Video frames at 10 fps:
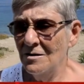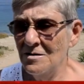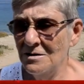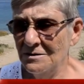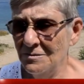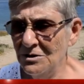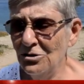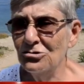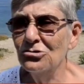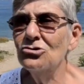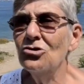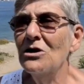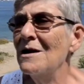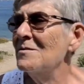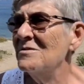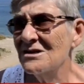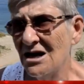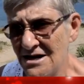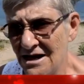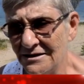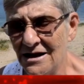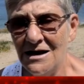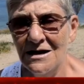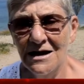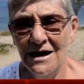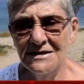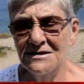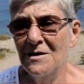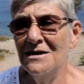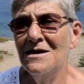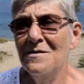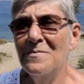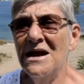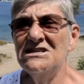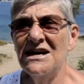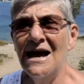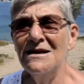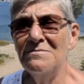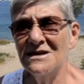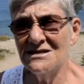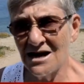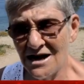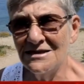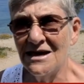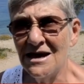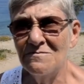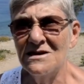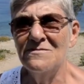iddialarda da bulunuyorlar. Ben bir hekimim ve bu konular beni ilgilendiriyor.